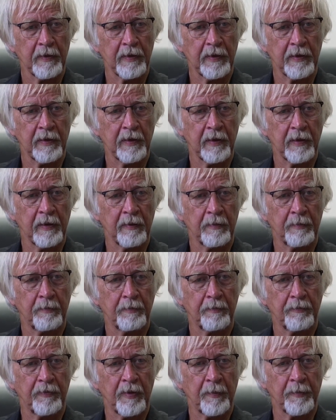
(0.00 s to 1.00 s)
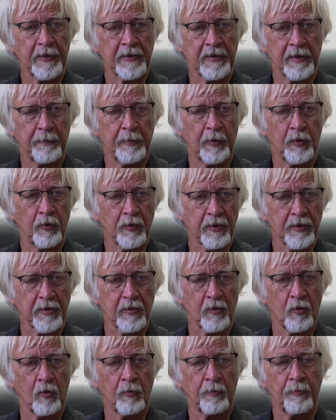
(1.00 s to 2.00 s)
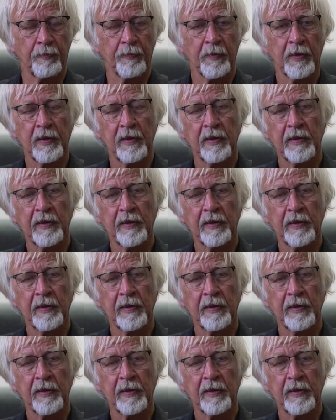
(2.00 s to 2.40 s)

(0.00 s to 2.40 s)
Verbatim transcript: die, äh, wenn man sie benutzt, um